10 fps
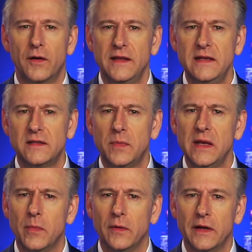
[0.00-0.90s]
Những
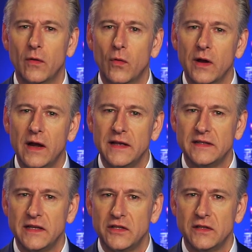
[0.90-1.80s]
người và tổ chức này
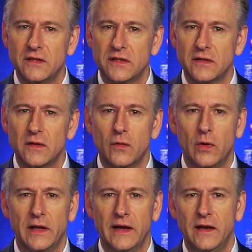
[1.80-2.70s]
có liên quan đến
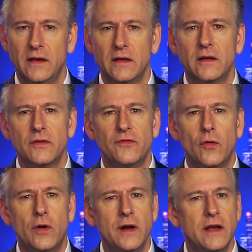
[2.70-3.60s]
sự can thiệp của nước
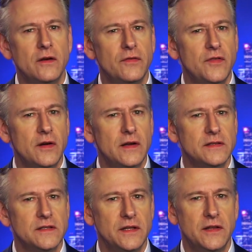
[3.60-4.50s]
ngoài vào cuộc bầu
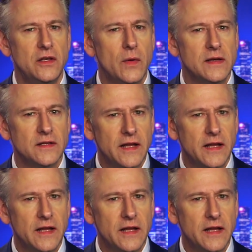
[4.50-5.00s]
cử Mỹ không?